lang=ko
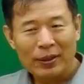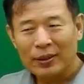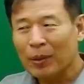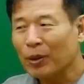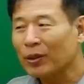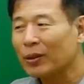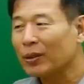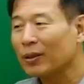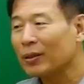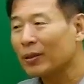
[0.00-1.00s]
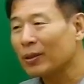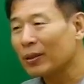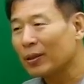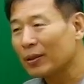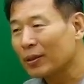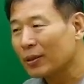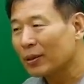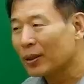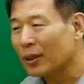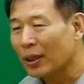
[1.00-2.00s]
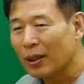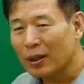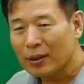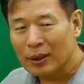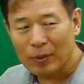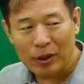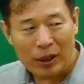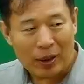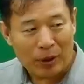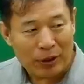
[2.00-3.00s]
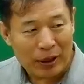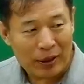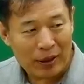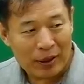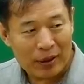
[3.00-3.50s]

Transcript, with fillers: 세면기가 세면대가 몇 대?